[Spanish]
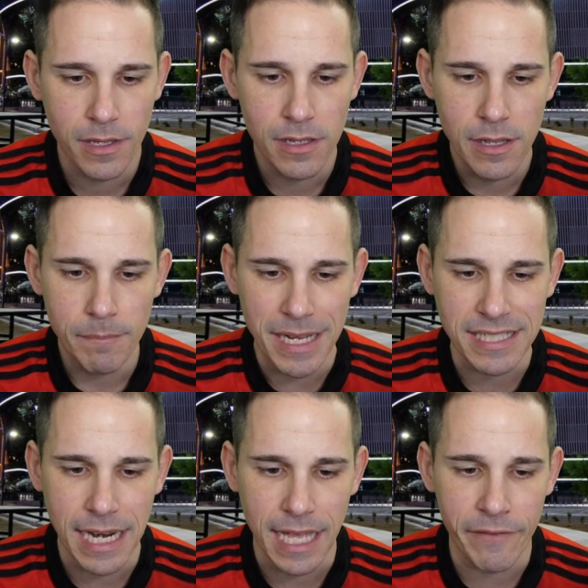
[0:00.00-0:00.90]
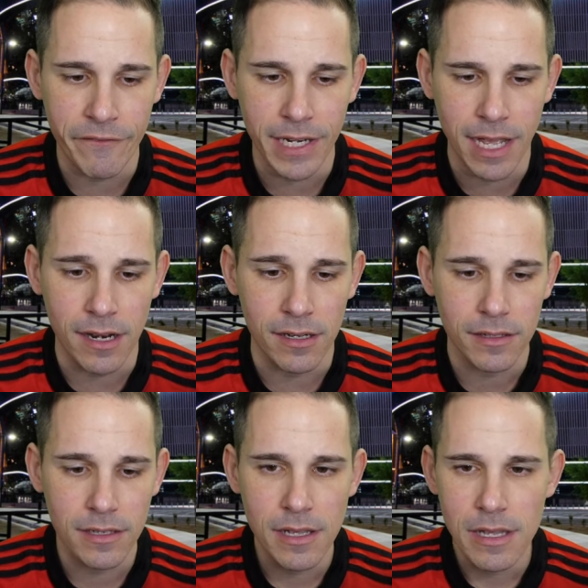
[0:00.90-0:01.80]
Pasa la gran final.
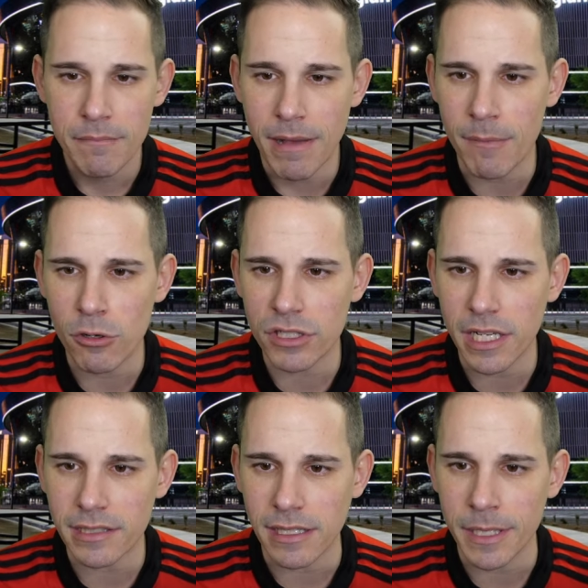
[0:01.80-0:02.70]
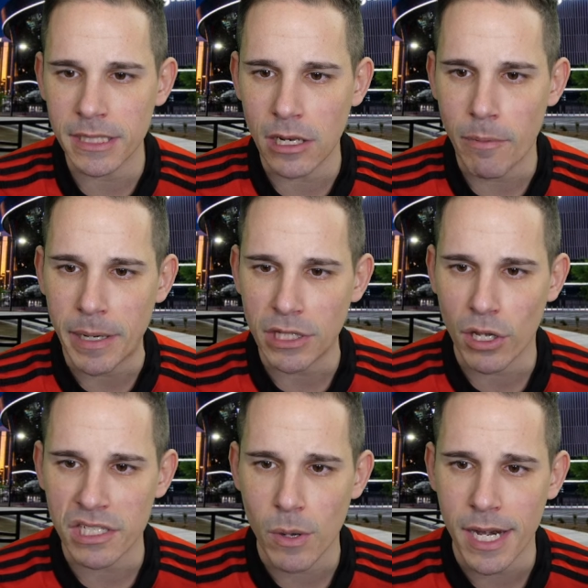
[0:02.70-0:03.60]
Vamos directamente a los partidos
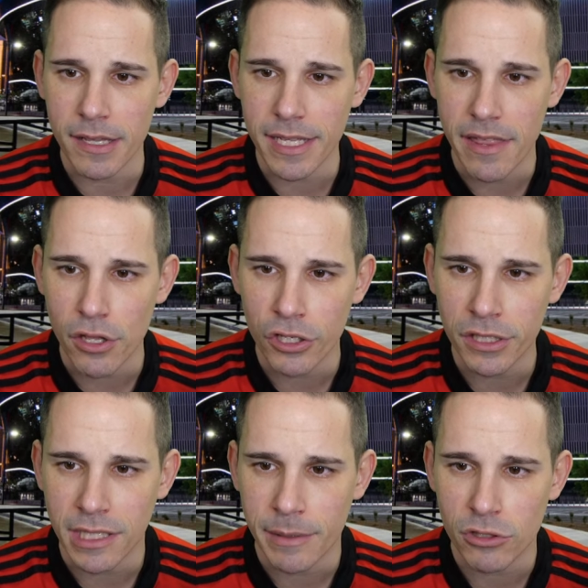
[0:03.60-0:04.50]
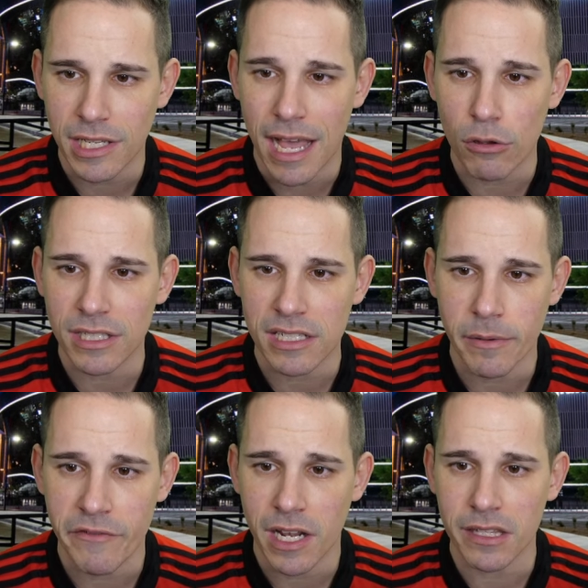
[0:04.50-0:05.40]
que se juegan el día de hoy. Tenemos la otra
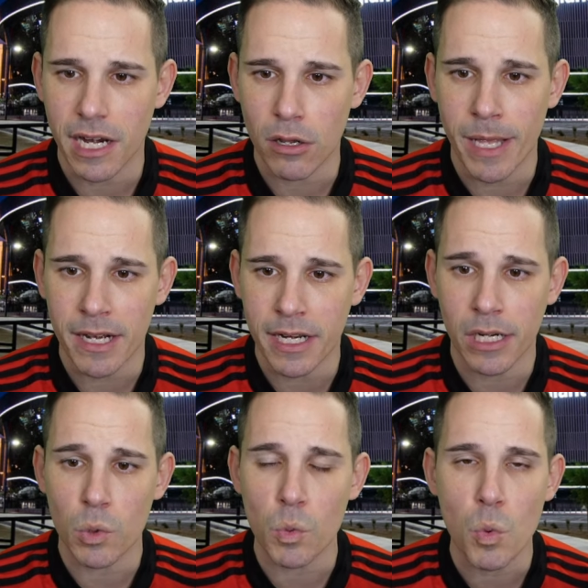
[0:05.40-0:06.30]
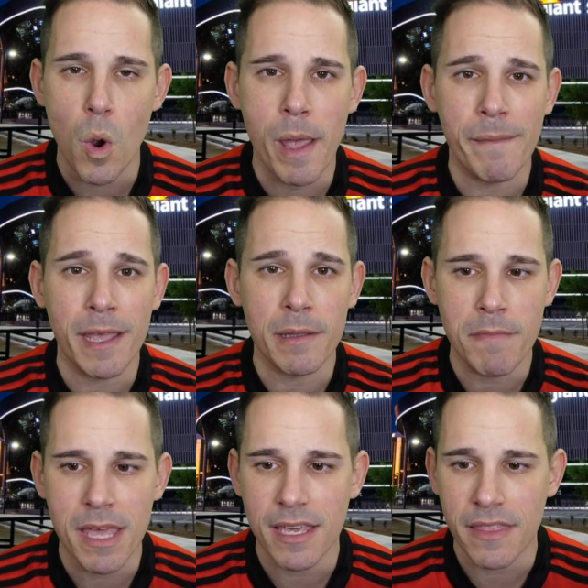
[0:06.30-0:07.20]
semifinal de la Copa del Rey, 9 y
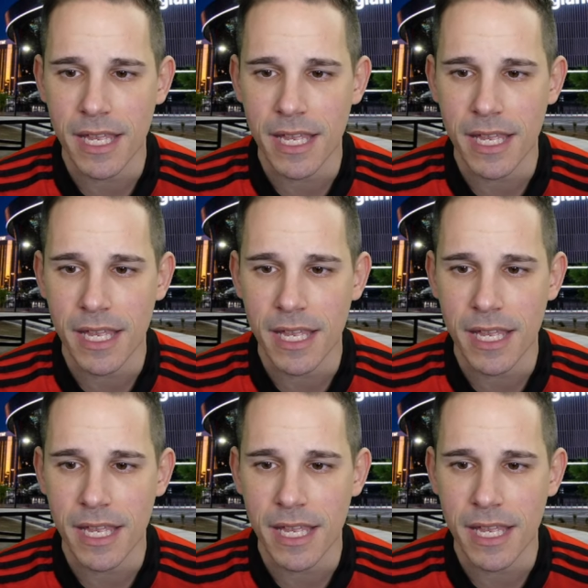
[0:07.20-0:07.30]
media de la